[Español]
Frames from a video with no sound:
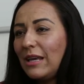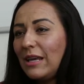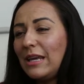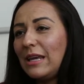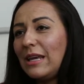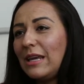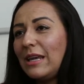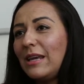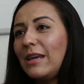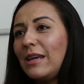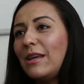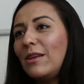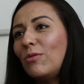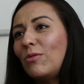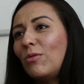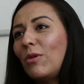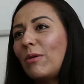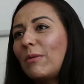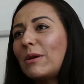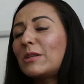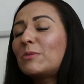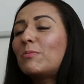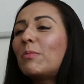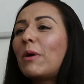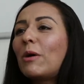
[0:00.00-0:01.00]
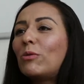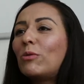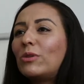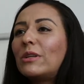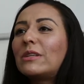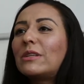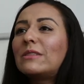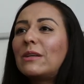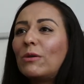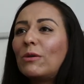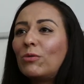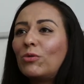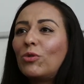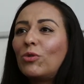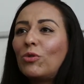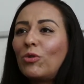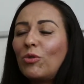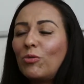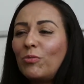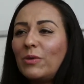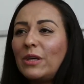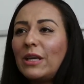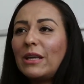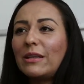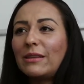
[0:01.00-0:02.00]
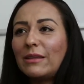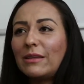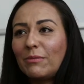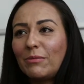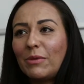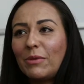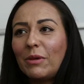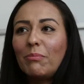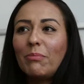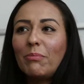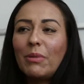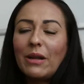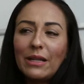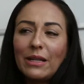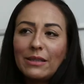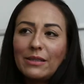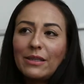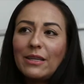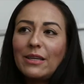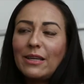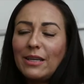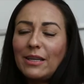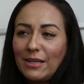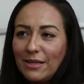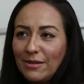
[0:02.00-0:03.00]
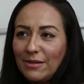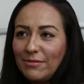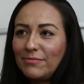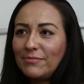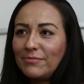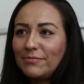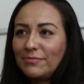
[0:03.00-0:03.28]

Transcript: y nuevas pautas de autonomía también para adquirir.